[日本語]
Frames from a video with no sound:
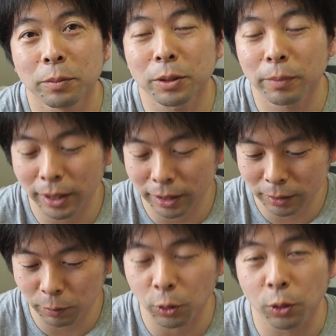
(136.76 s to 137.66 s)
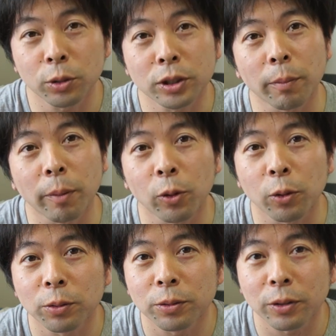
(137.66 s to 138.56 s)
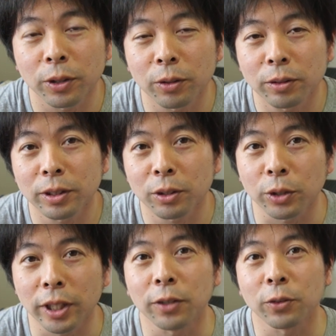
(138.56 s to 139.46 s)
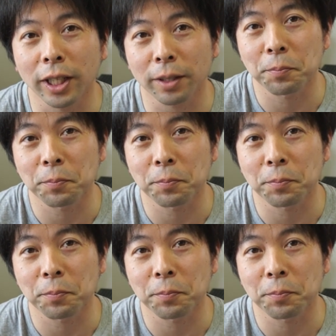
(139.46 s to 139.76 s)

娘たちも奥様も今日いないので